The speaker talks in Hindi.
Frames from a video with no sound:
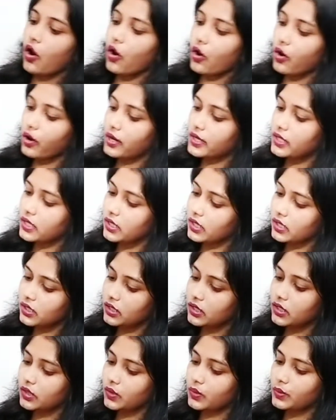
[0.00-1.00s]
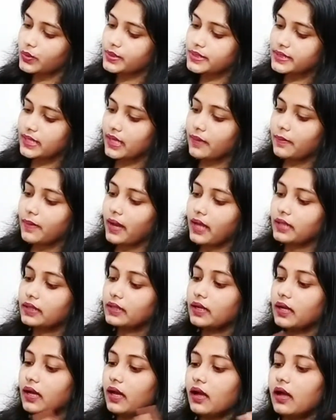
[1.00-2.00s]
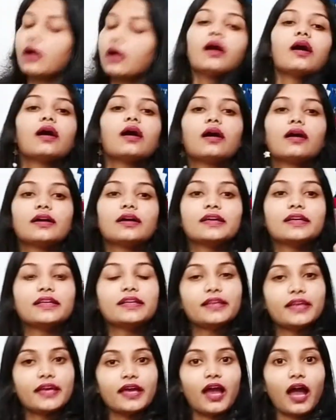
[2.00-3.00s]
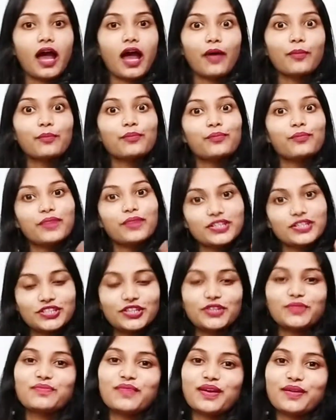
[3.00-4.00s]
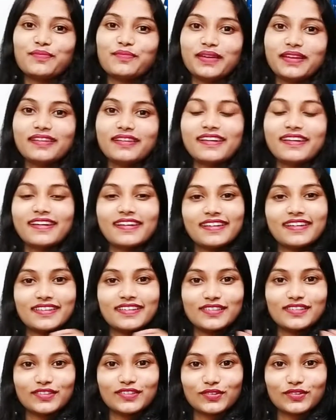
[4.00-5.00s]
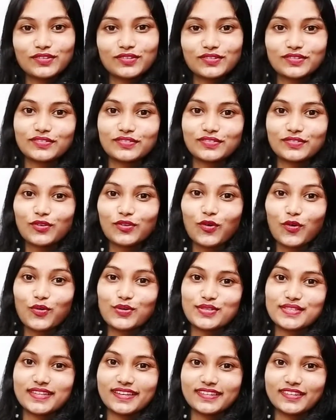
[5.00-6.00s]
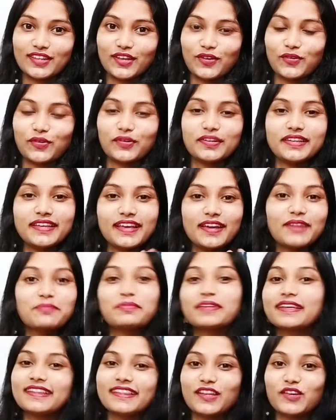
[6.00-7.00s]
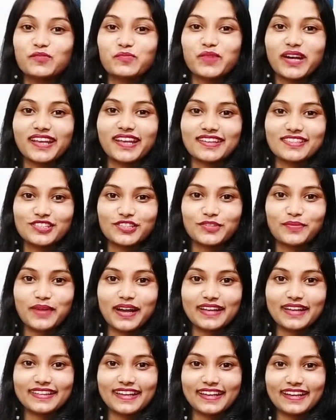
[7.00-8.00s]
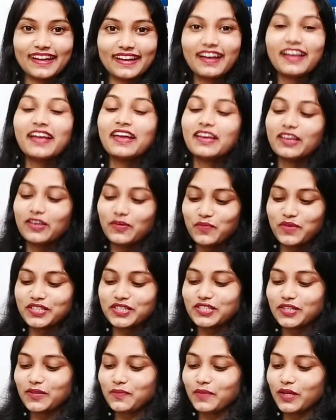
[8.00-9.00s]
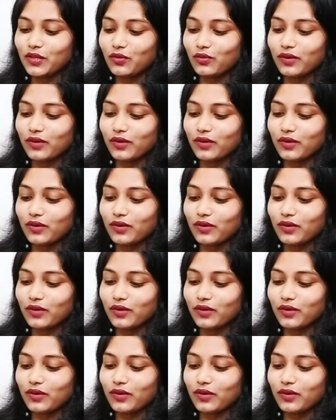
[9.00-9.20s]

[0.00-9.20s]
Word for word: और उसके बाद ये आप मशीन में भी धो सकते हो ये कितनी बड़ी अच्छी बात है ना कि मशीन में